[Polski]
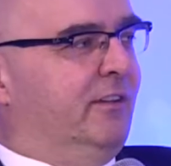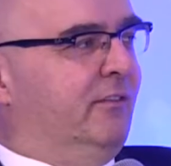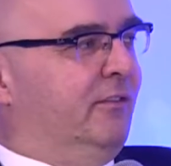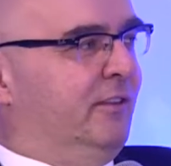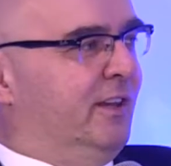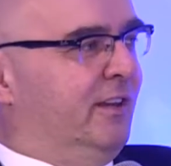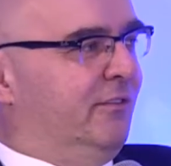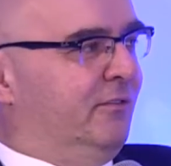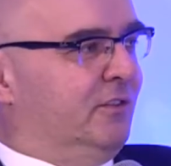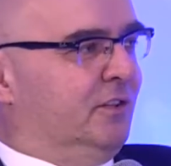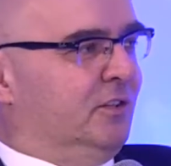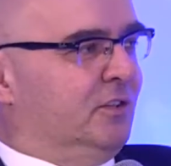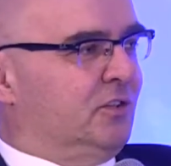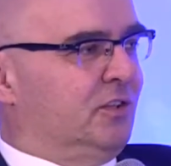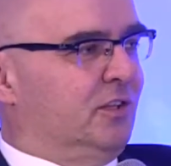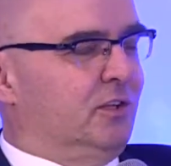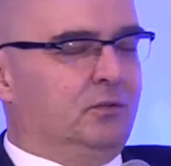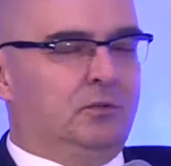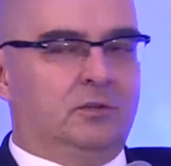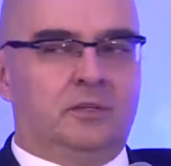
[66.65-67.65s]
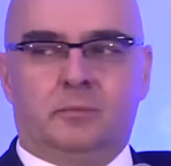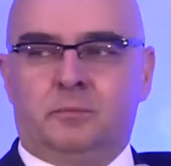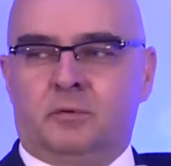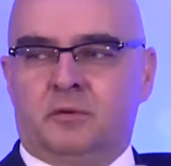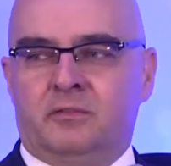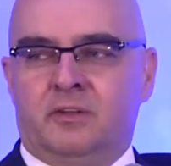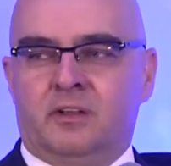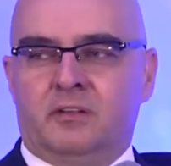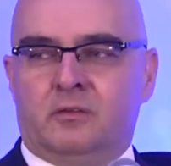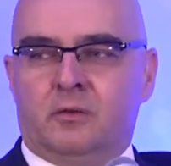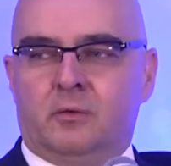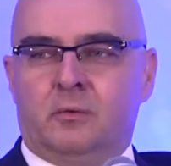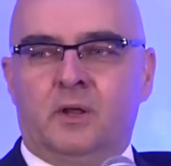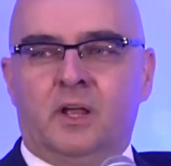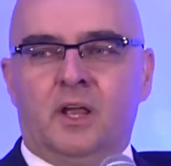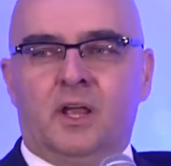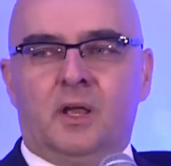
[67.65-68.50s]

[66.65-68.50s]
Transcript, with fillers: wydawnicze, które prowadzą